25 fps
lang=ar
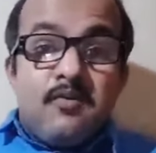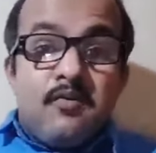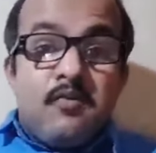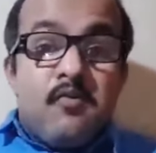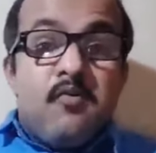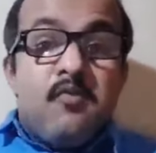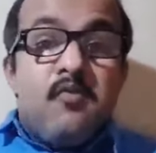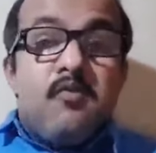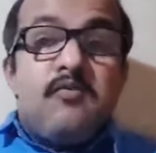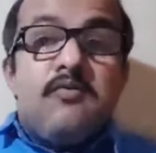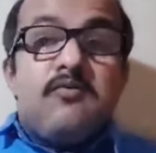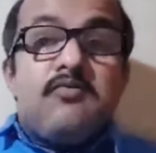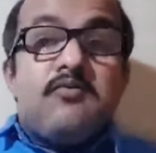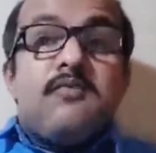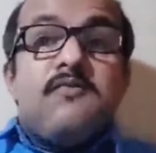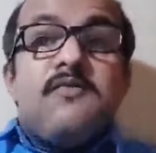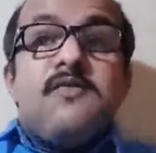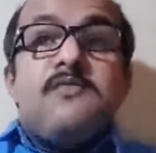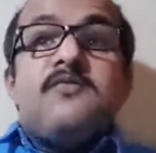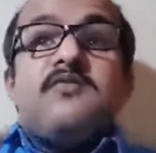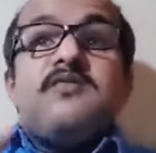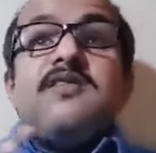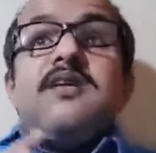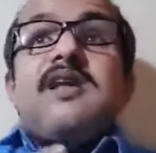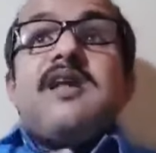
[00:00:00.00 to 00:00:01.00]
هو
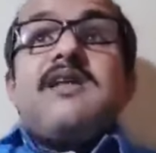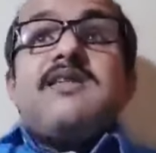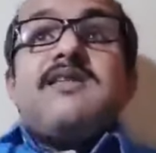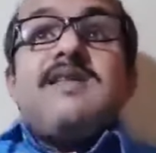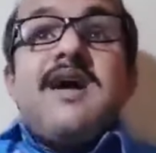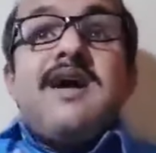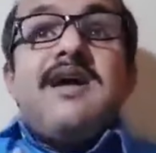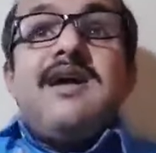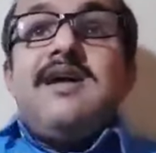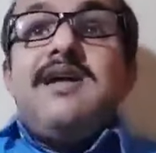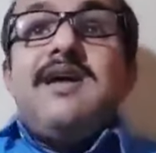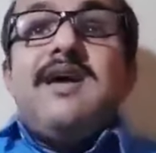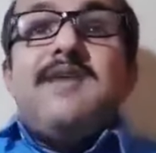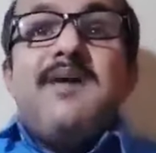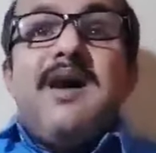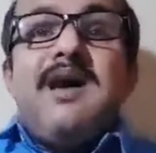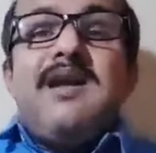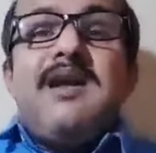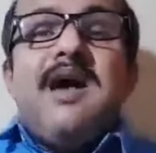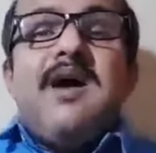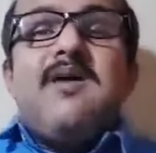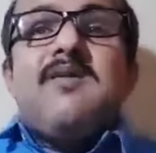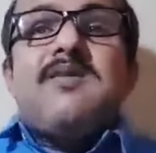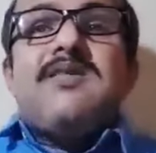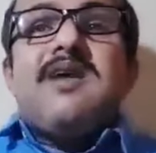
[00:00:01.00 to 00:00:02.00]
شوفوا مشكلتنا إحنا مع
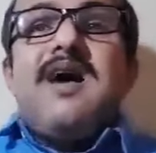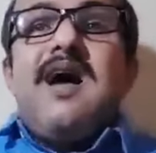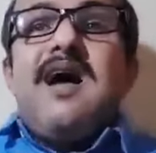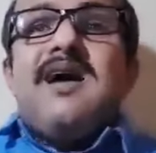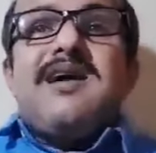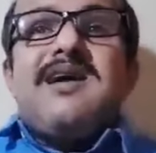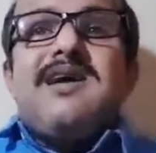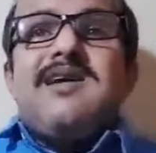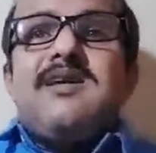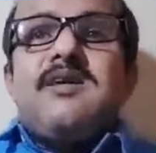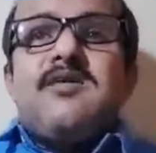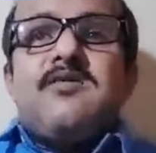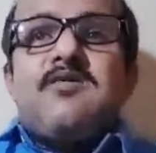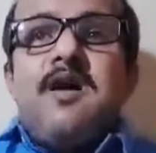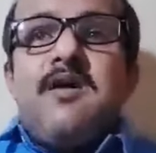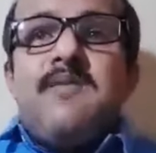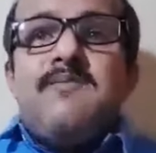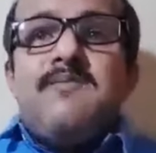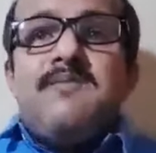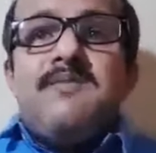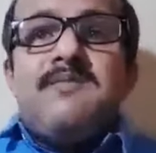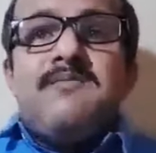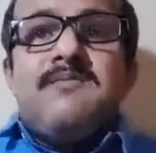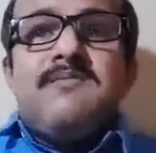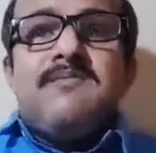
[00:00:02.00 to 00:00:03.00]
الحوثة
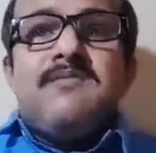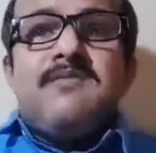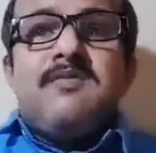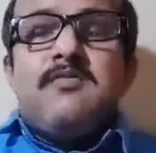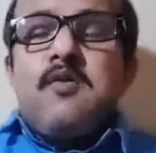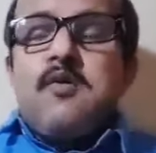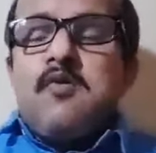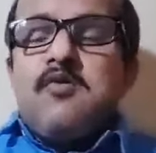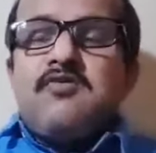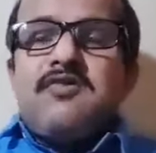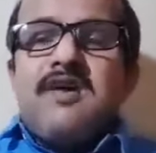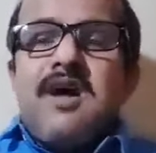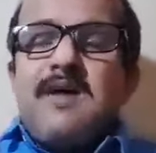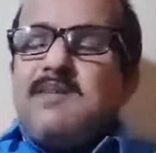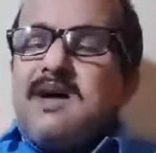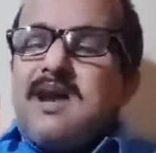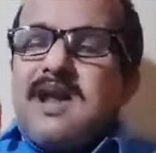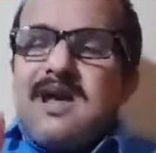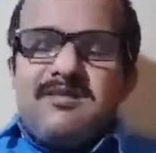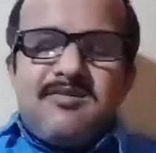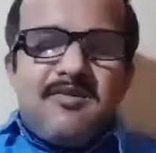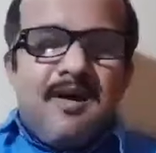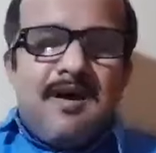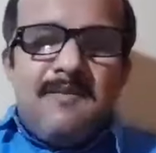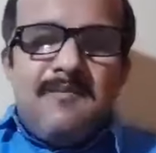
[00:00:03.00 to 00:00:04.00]
عقيدتهم
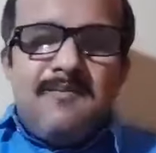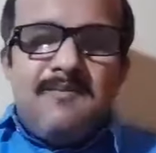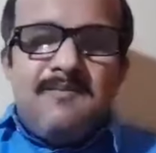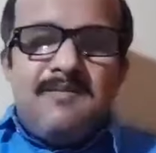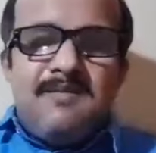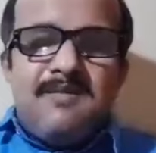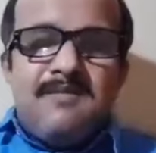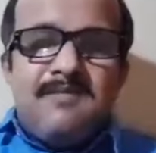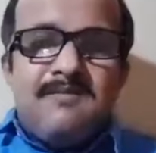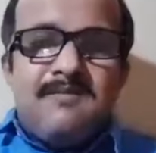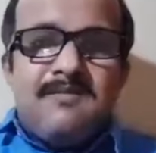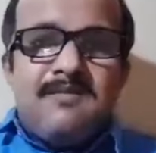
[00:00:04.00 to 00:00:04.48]
وخزعبلاتهم